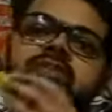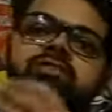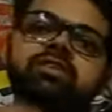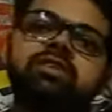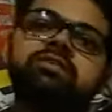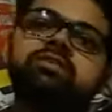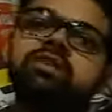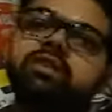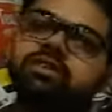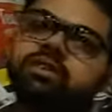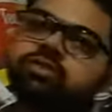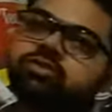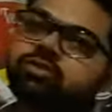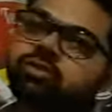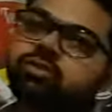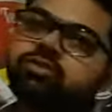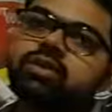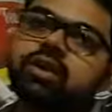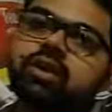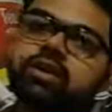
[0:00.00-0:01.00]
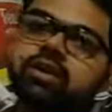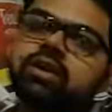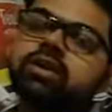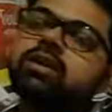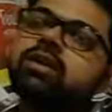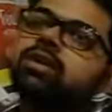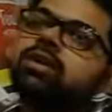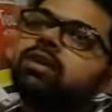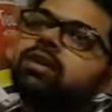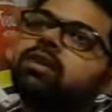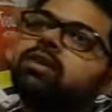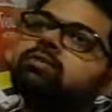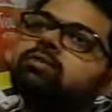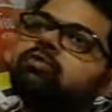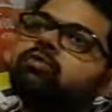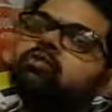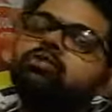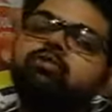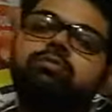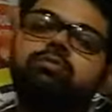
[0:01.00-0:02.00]
মিস্টিভিয়াস নেচার ছিল তার হ্যাঁ
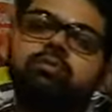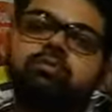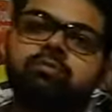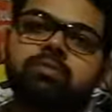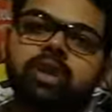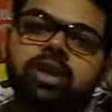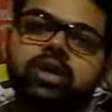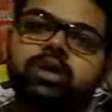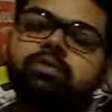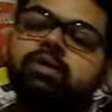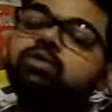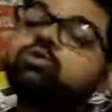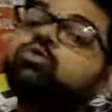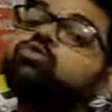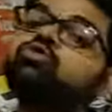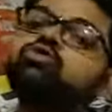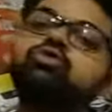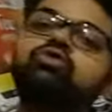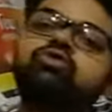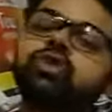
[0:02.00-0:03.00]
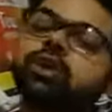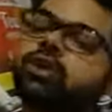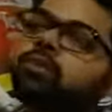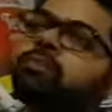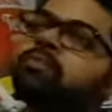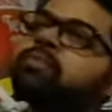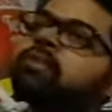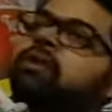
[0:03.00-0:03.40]
জন্য বদমাইশ বা দুষ্টু ছিল